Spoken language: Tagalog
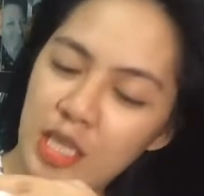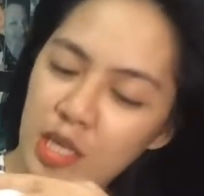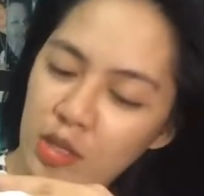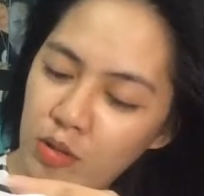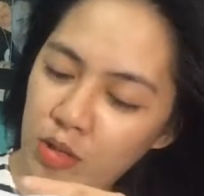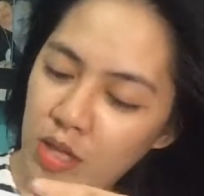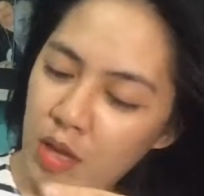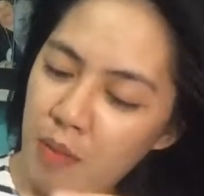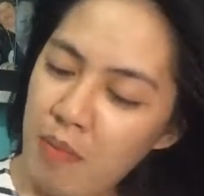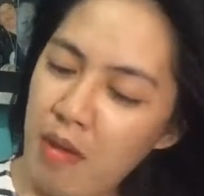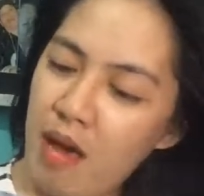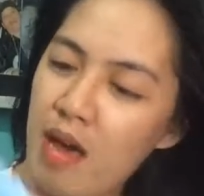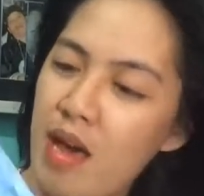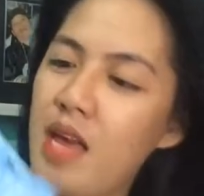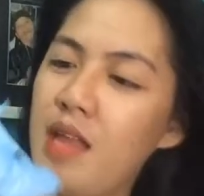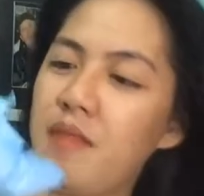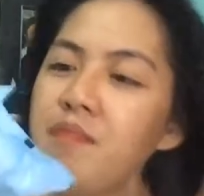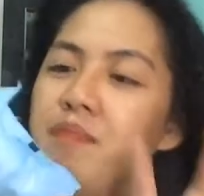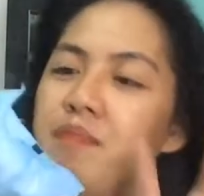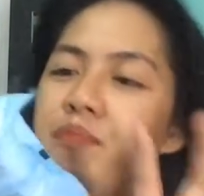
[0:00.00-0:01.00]
kasi ito
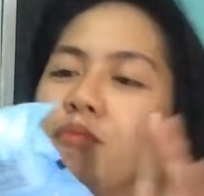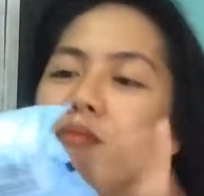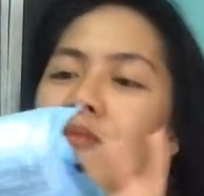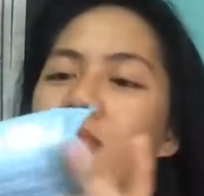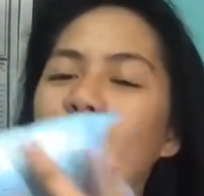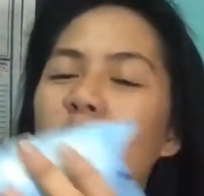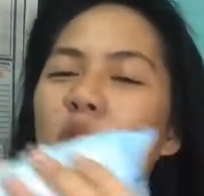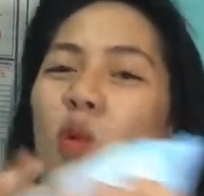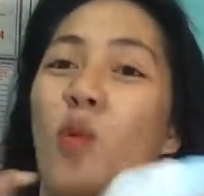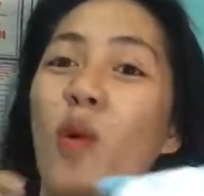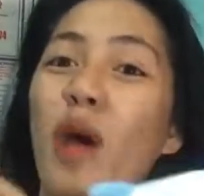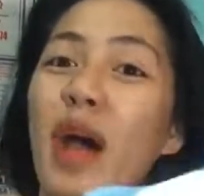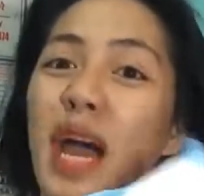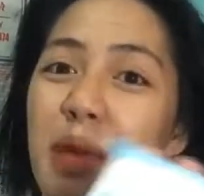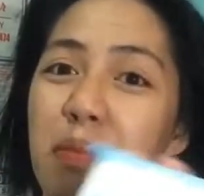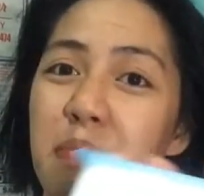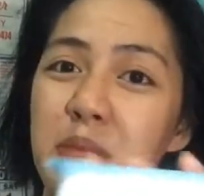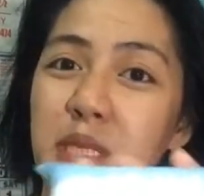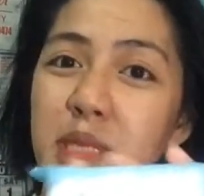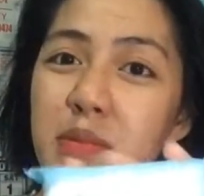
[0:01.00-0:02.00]
naman,
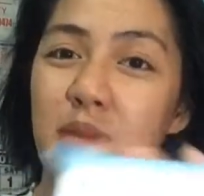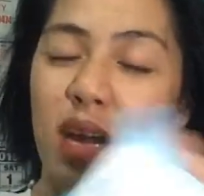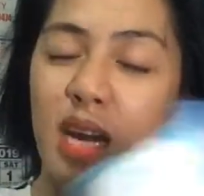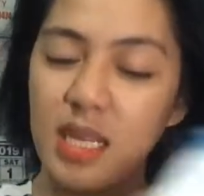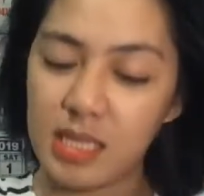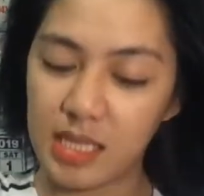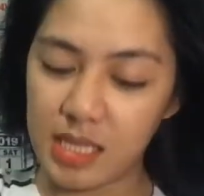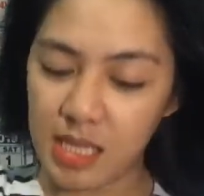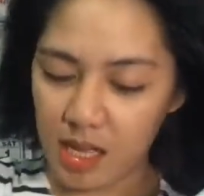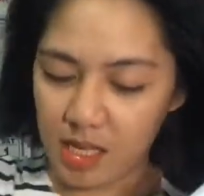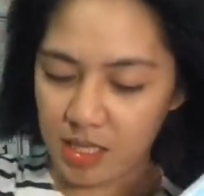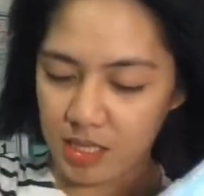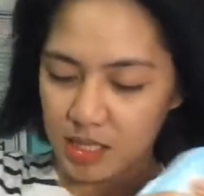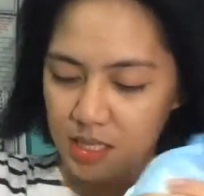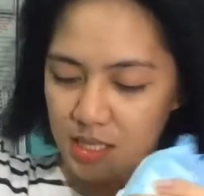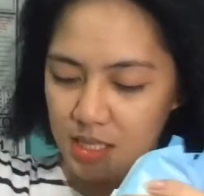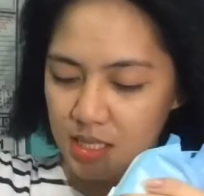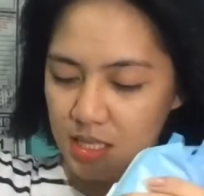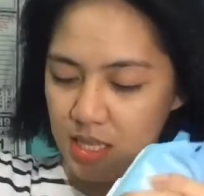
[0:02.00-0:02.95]
wipes mga sis.